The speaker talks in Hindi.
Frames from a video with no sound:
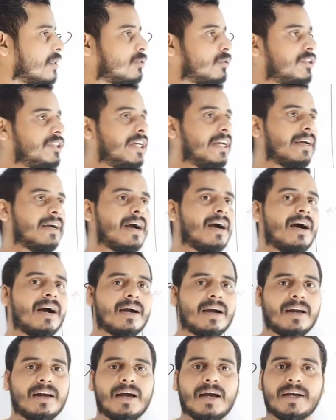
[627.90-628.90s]
तो ये कहाँ
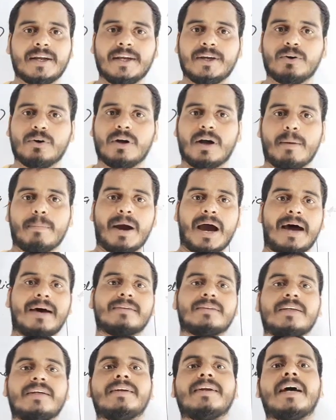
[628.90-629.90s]
का नागरिक होगा
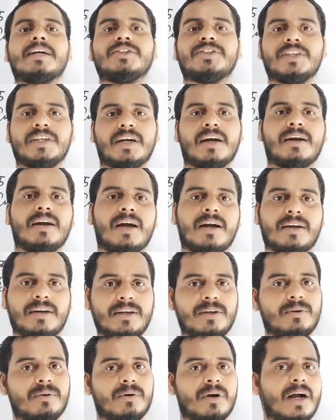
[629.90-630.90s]
भारतीय राज्य का
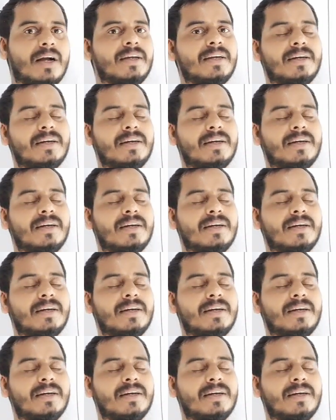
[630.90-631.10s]
नागरिक होगा